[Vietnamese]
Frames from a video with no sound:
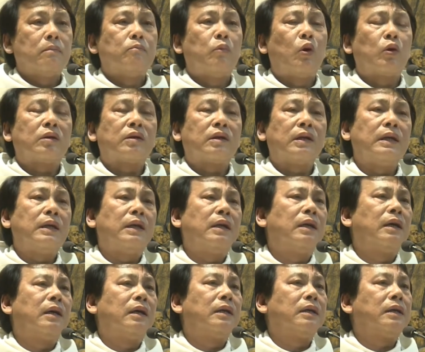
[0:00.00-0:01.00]
một cái
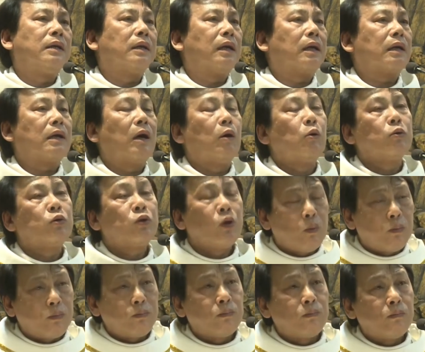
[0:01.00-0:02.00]
lời à, cầu
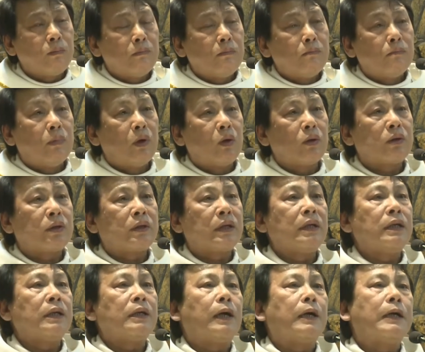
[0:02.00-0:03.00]
chúc, một
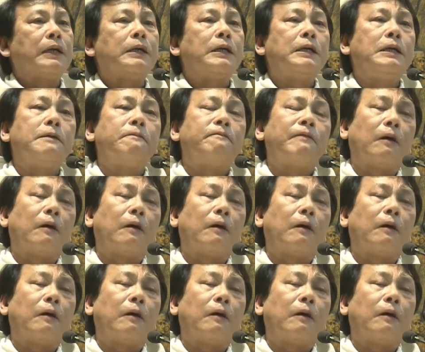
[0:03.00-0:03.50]
cái à, hy